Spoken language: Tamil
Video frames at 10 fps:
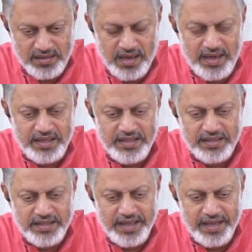தாய்
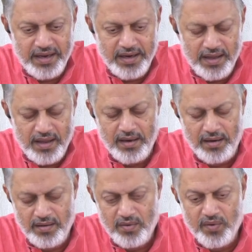தந்தையினால்
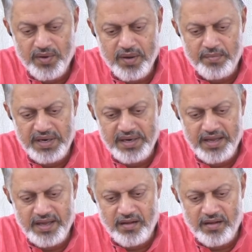கொடுக்கப்பட்ட